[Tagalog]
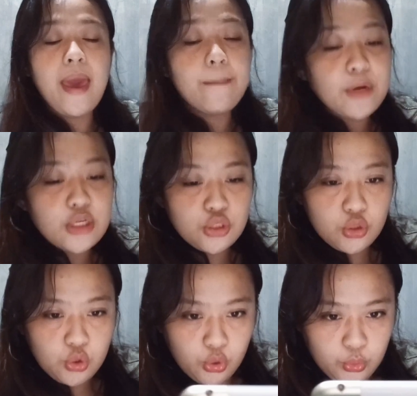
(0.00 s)
Um,
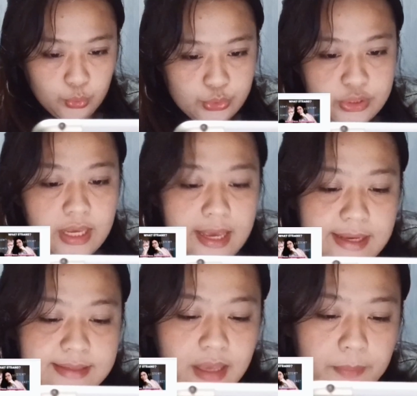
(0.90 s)
Emerson Cruz.
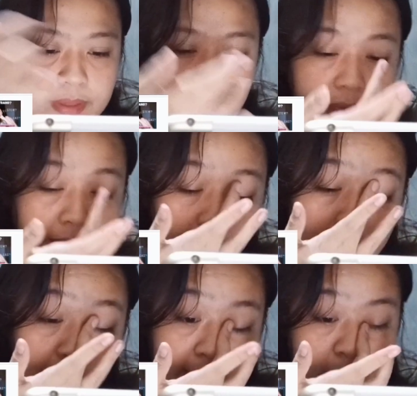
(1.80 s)
Sabi niya,
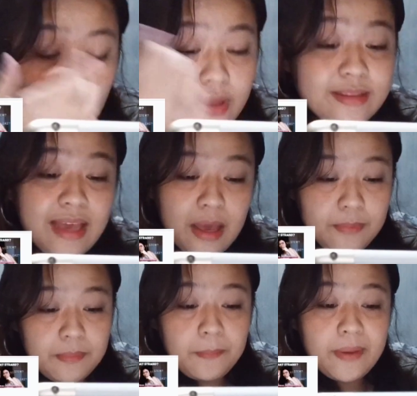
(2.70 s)
Hello Ate
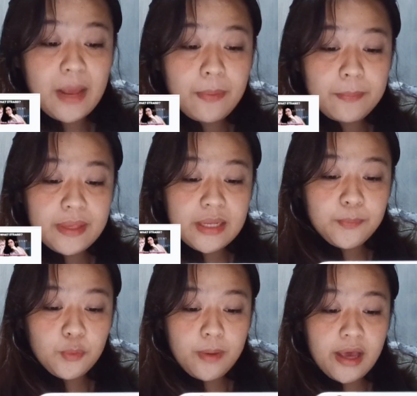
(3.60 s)
Abby, may pinapapili
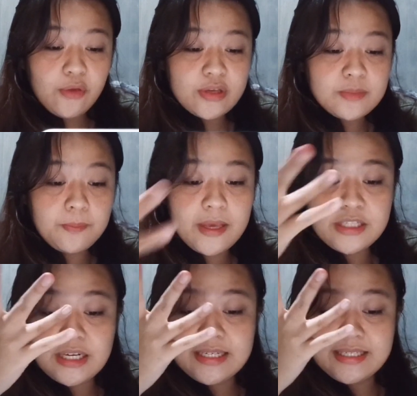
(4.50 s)
po ba kayong
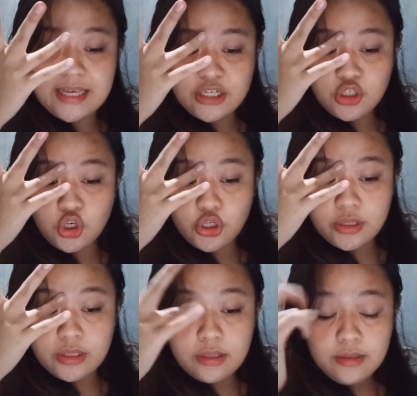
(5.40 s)
specialization